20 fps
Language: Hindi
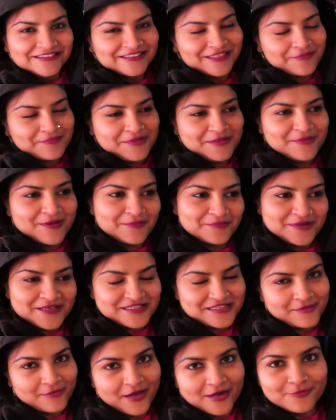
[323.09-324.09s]
तब भी मैं अपना
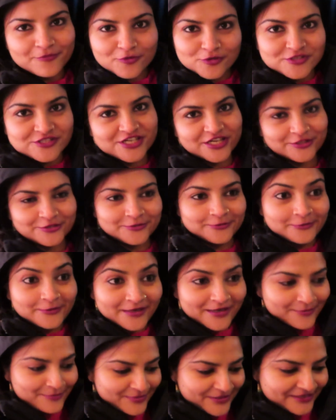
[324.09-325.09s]
सामान भूल जाती हूँ
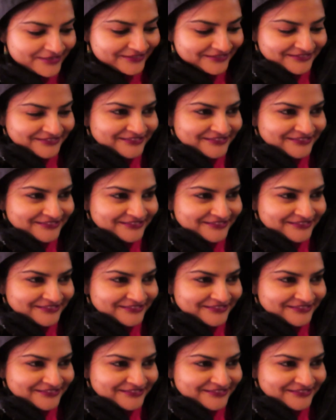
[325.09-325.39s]
घर पे